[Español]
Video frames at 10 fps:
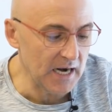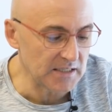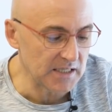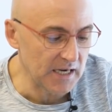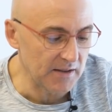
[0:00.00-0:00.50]
la
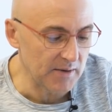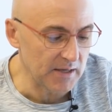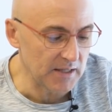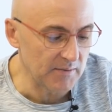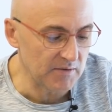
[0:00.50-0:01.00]
chica
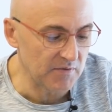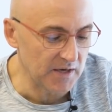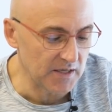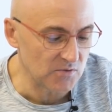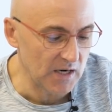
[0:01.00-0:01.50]
de, de
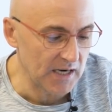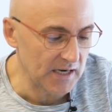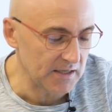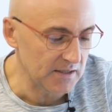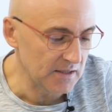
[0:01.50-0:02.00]
que es una
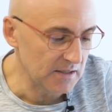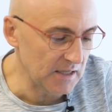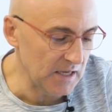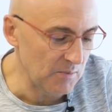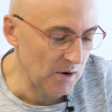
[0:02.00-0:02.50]
crack,
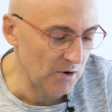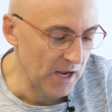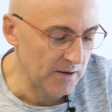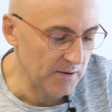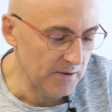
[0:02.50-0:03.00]
te llamo ahora,